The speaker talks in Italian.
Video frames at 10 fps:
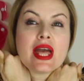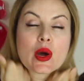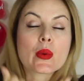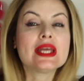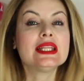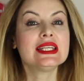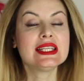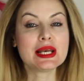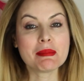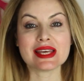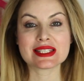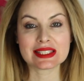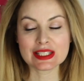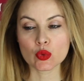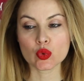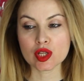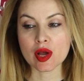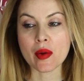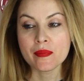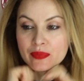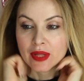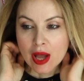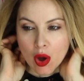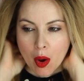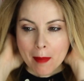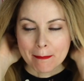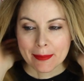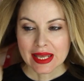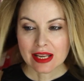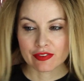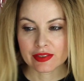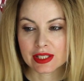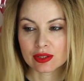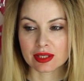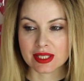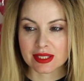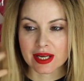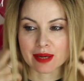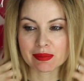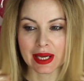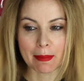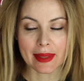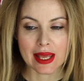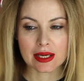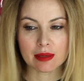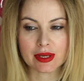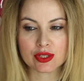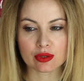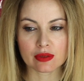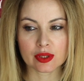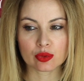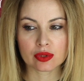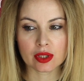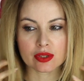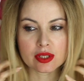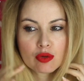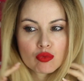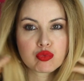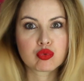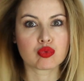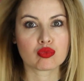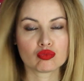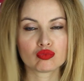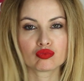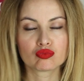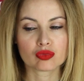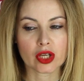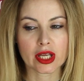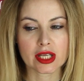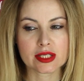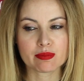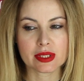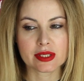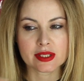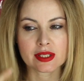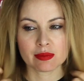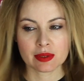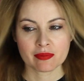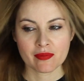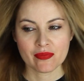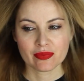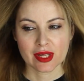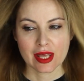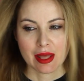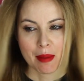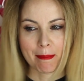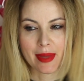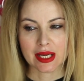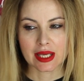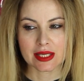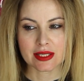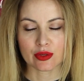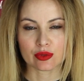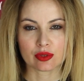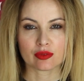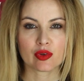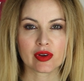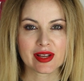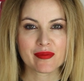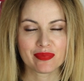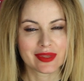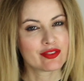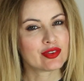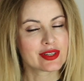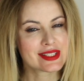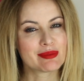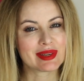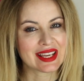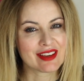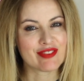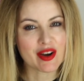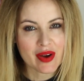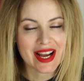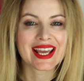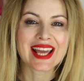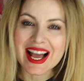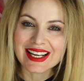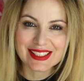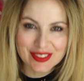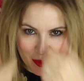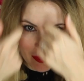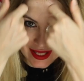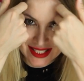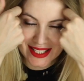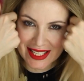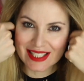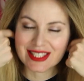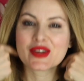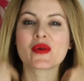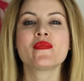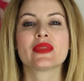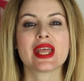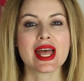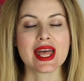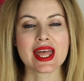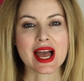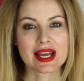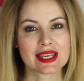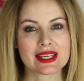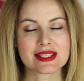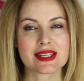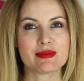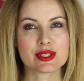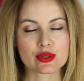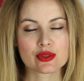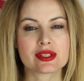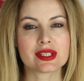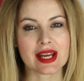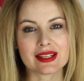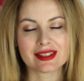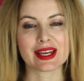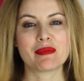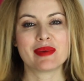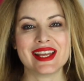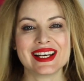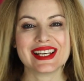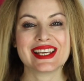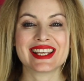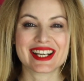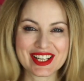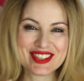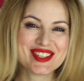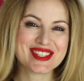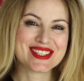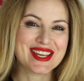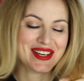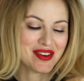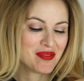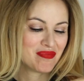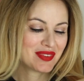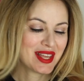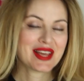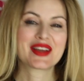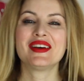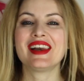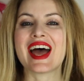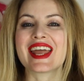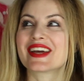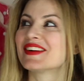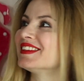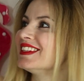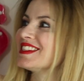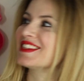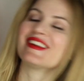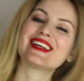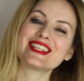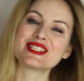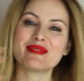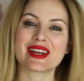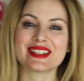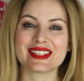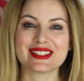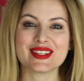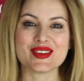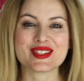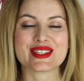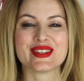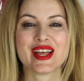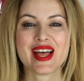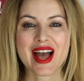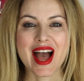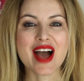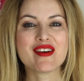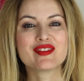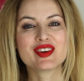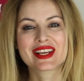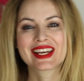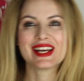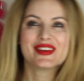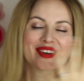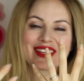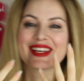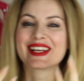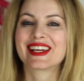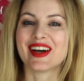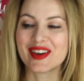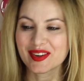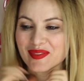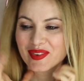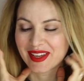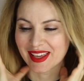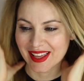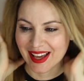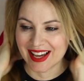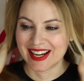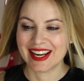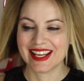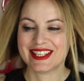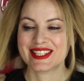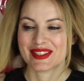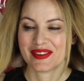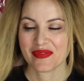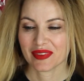quindi del mese di luglio. Ho appena finito di stirarmi i capelli, ma sono venuti così crespissimi. Perché secondo voi? Forse perché fa un caldo pazzesco e anche se mi sono stirati i capelli in reggiseno con l'aria condizionata sbarata addosso, avevo il calore del corpo che ha reso